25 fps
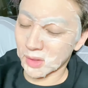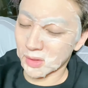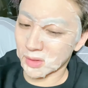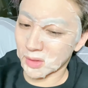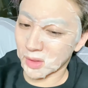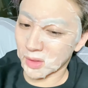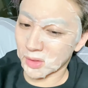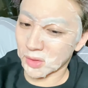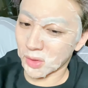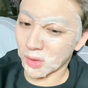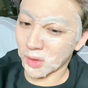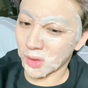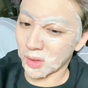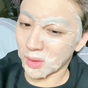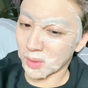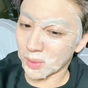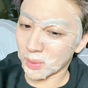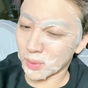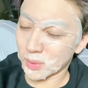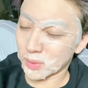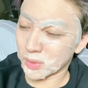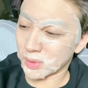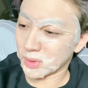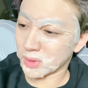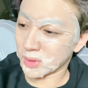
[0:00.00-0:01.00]
근데
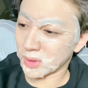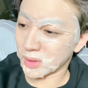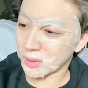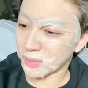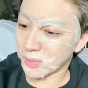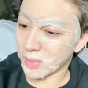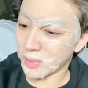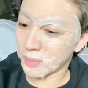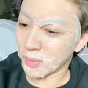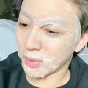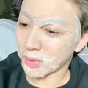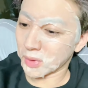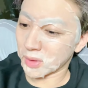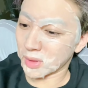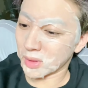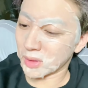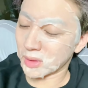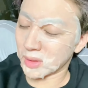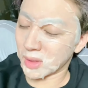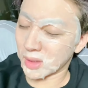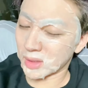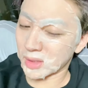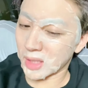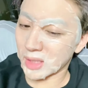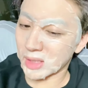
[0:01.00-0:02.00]
저하고 이제
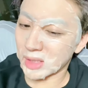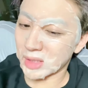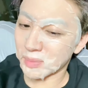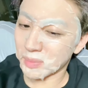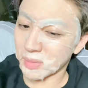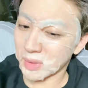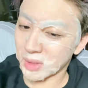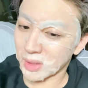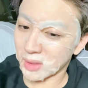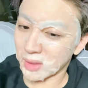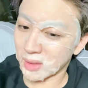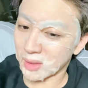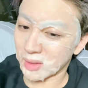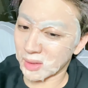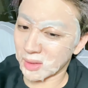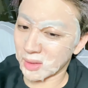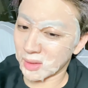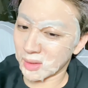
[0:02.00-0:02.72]
멤버들은 다 잤습니다.